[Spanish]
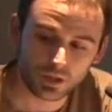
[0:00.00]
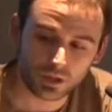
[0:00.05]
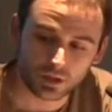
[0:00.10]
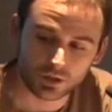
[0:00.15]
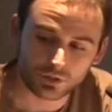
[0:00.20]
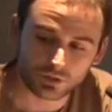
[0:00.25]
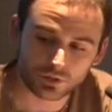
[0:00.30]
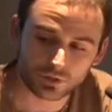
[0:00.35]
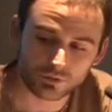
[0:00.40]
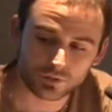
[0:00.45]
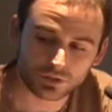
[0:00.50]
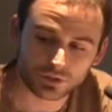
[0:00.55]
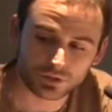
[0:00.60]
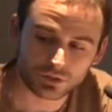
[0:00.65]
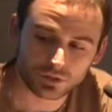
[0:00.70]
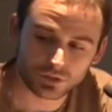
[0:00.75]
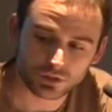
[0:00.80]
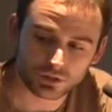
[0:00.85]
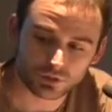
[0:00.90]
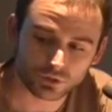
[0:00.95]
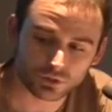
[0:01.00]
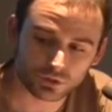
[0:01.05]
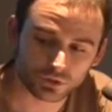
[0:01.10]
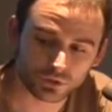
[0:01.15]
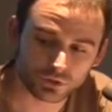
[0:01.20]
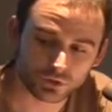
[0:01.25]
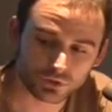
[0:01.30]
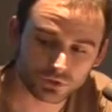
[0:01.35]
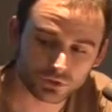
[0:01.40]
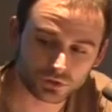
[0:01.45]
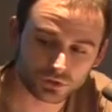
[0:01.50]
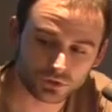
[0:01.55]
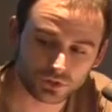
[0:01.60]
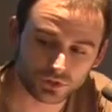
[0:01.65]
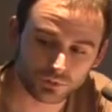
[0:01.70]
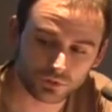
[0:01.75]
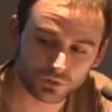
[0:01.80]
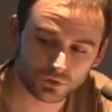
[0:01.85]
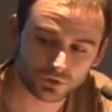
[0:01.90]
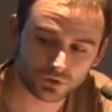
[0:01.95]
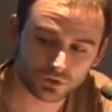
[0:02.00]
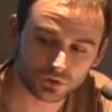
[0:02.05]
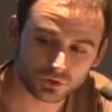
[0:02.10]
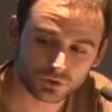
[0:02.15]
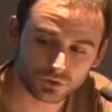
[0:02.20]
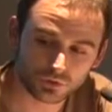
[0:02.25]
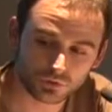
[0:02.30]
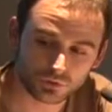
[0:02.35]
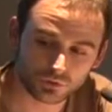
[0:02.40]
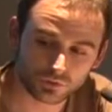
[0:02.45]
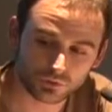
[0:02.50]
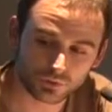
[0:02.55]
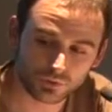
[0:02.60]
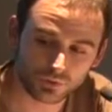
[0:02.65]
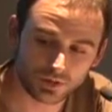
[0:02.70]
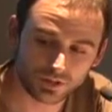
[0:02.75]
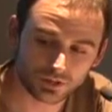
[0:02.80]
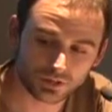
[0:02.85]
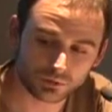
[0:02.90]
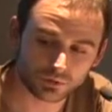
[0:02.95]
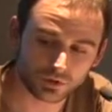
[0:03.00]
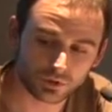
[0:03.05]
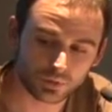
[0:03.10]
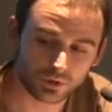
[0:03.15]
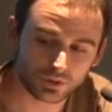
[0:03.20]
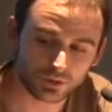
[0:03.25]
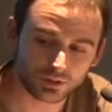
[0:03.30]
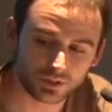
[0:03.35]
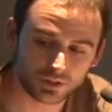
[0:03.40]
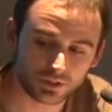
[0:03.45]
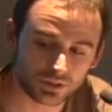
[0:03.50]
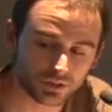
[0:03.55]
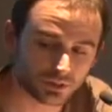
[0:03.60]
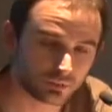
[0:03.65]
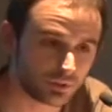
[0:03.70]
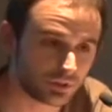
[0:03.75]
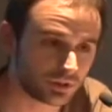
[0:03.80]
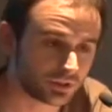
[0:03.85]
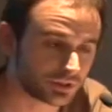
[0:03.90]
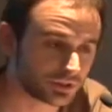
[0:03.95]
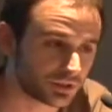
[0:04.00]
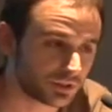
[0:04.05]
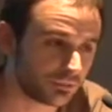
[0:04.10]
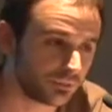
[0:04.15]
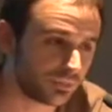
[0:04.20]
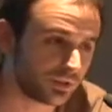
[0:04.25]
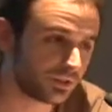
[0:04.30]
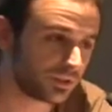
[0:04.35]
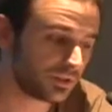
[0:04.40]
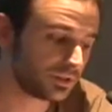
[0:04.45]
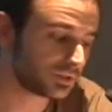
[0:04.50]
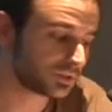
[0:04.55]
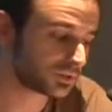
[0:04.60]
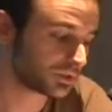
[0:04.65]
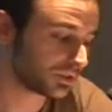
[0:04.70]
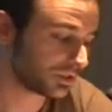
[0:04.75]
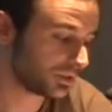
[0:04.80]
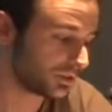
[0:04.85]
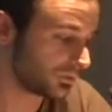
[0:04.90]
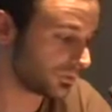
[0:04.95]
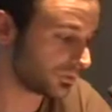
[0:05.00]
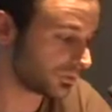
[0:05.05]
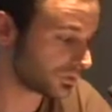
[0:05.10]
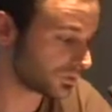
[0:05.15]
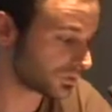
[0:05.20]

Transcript: Entonces, nosotros tenemos un máximo de 40 días para las campañas, que bueno,